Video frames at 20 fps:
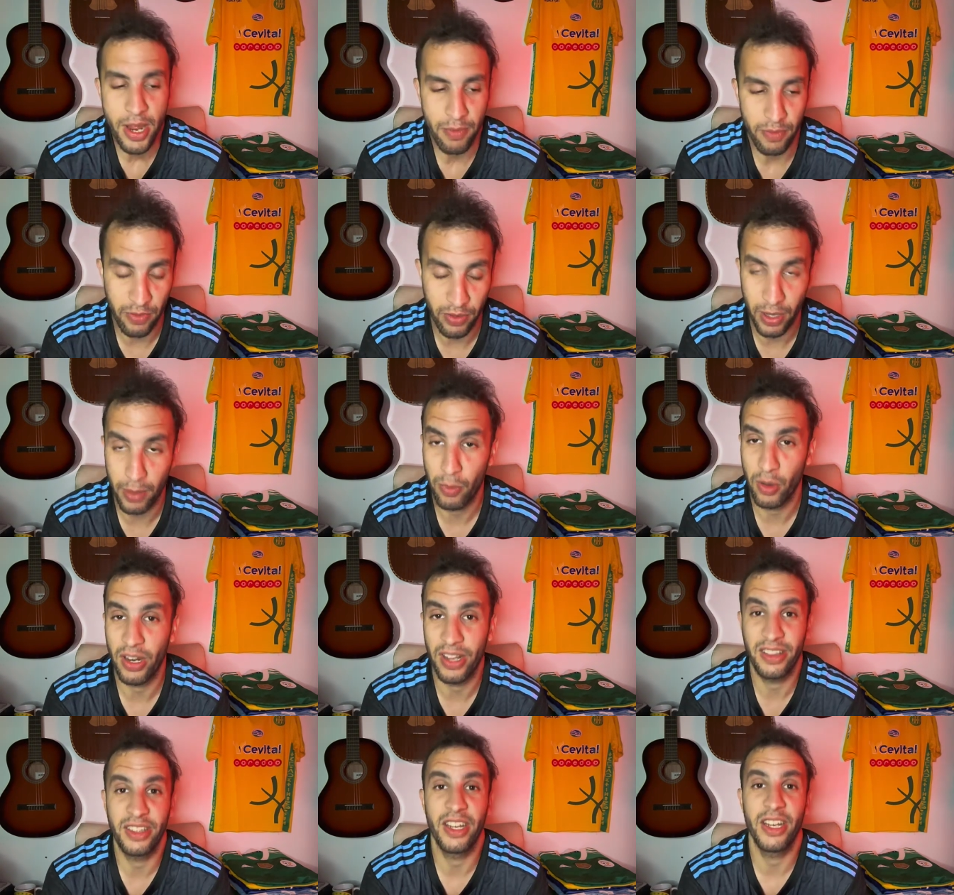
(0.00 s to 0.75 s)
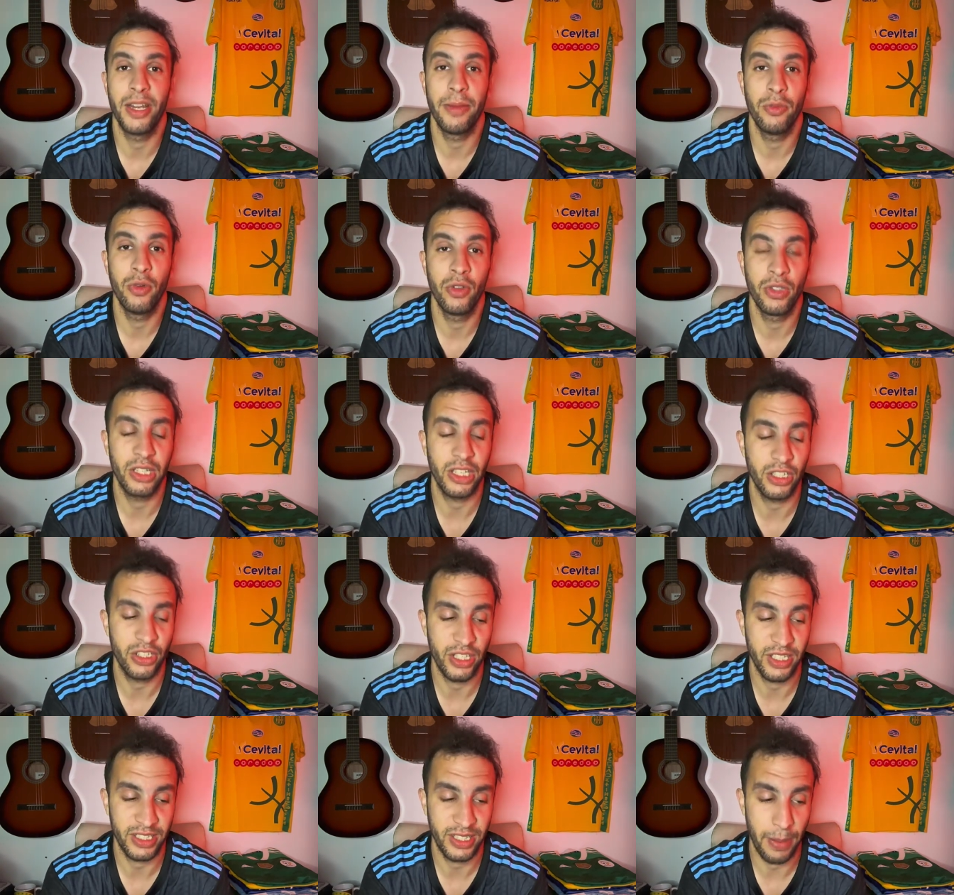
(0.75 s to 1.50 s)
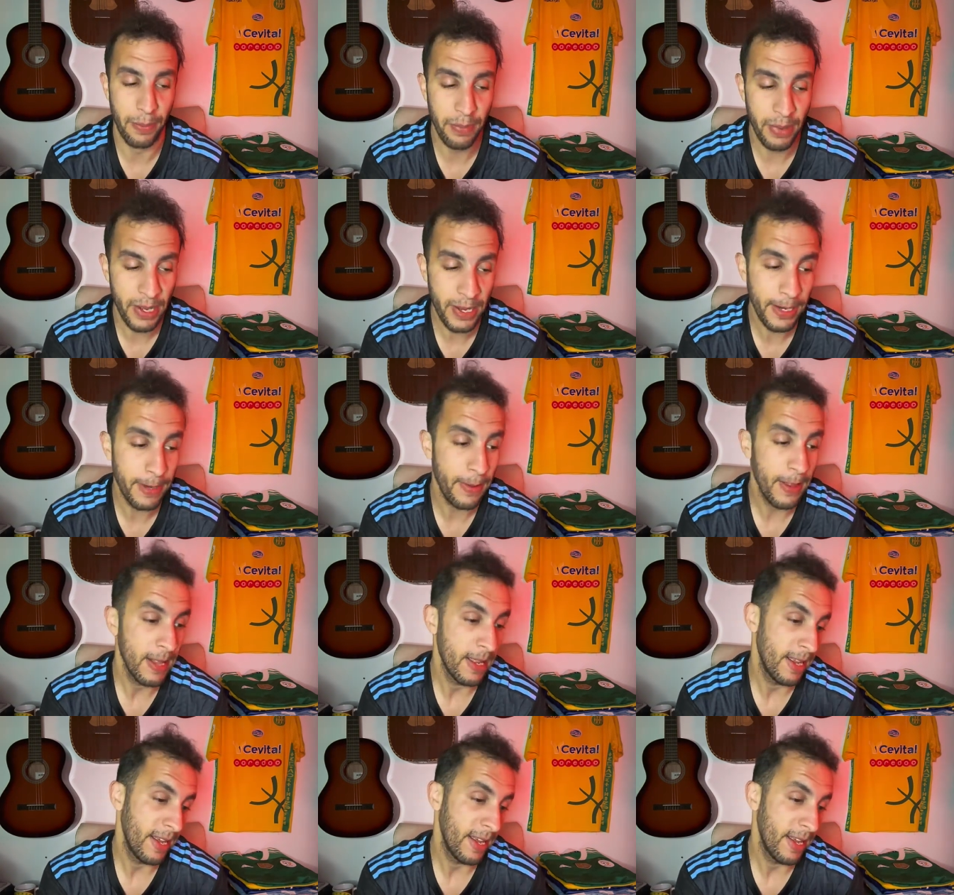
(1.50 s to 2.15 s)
Finalement, la dernière minute, la Jessica perd.